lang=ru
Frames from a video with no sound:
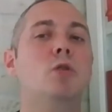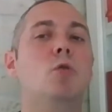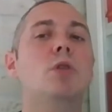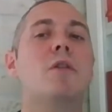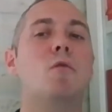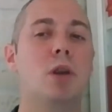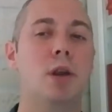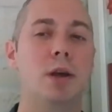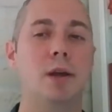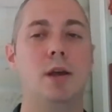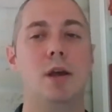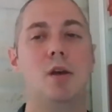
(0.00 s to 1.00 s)
но
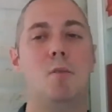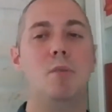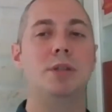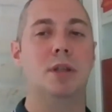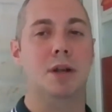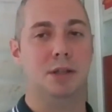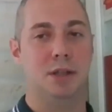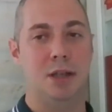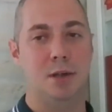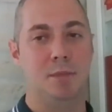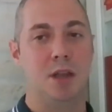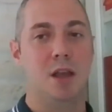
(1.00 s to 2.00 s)
довольно быстро
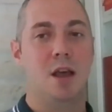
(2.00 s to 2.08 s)
росли.